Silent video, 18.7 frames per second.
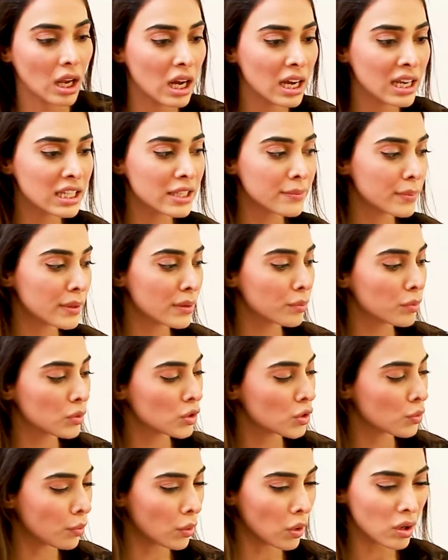आइस पे
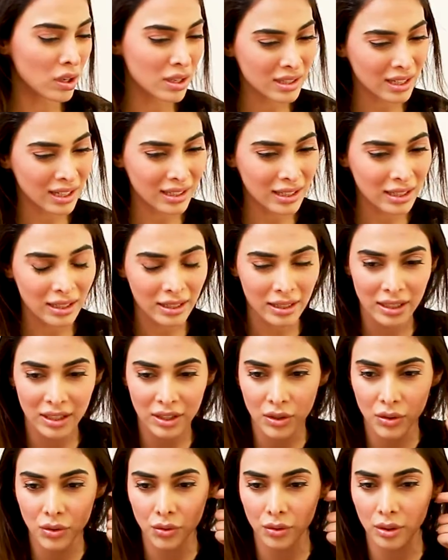कुछ बहुत ज़्यादा करने
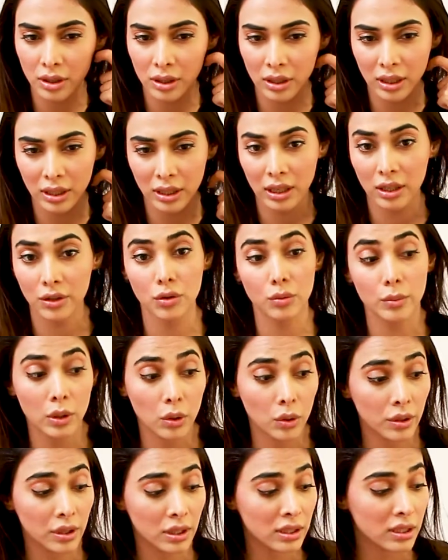की ज़रूरत नहीं है टू बी
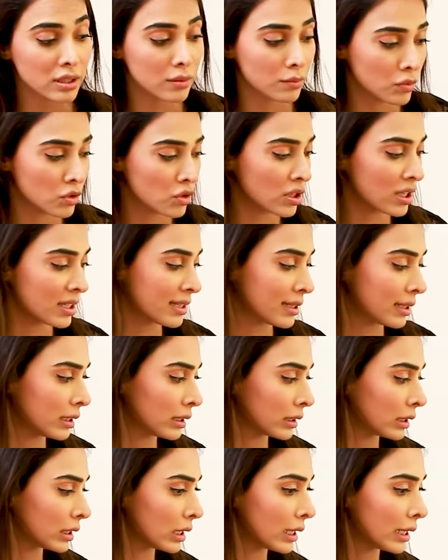ऑनेस्ट मुझे ऐसा
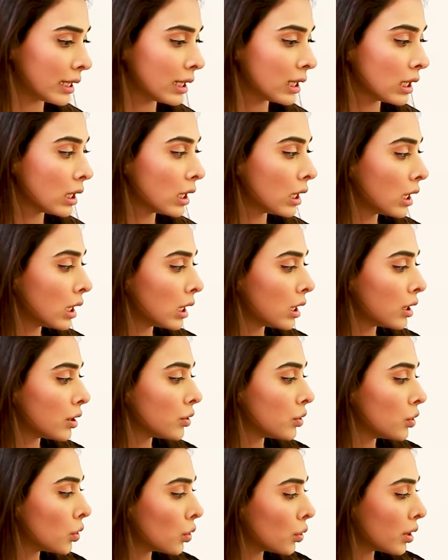लगता है
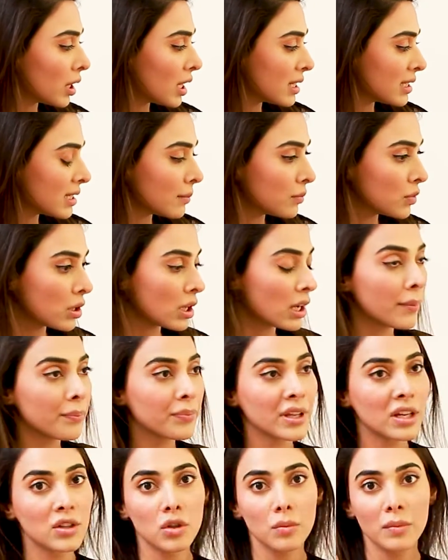थोड़ा सा मैं
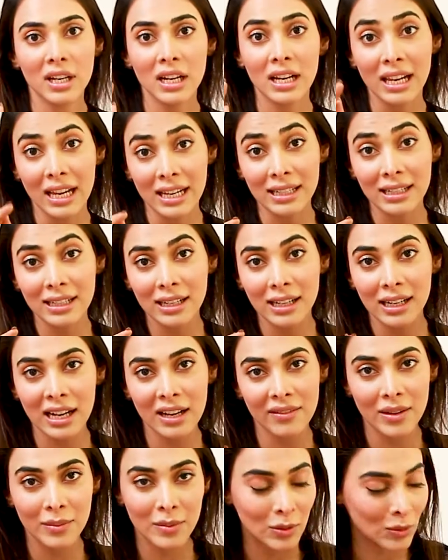अपना जो मेरा लाइनर
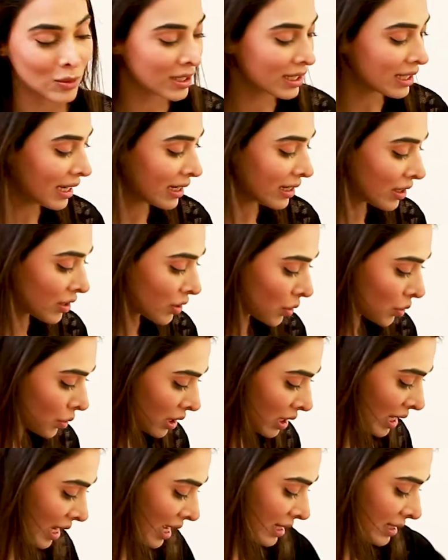लगा हुआ है मैं उसी लाइनर को
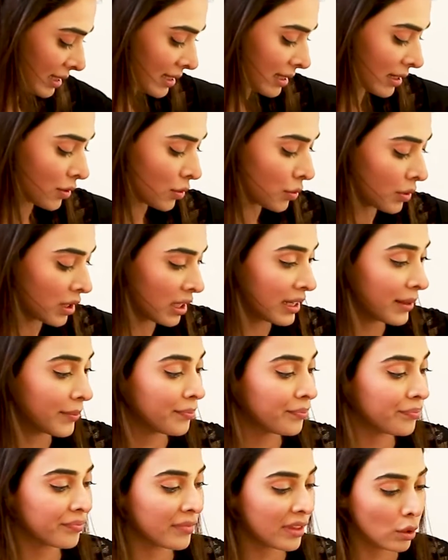इन्हेंस करूँगी
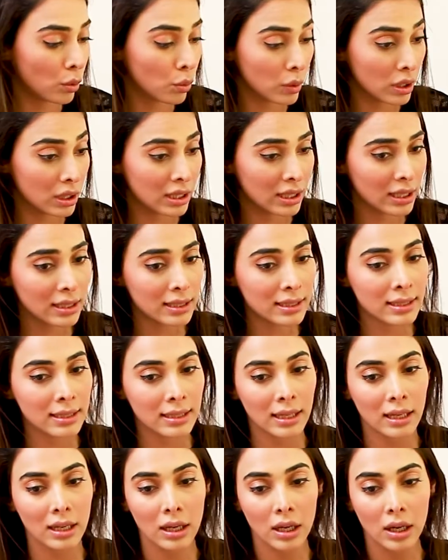विद दिस
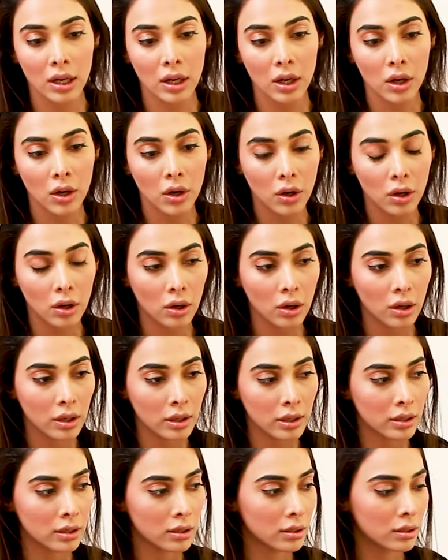और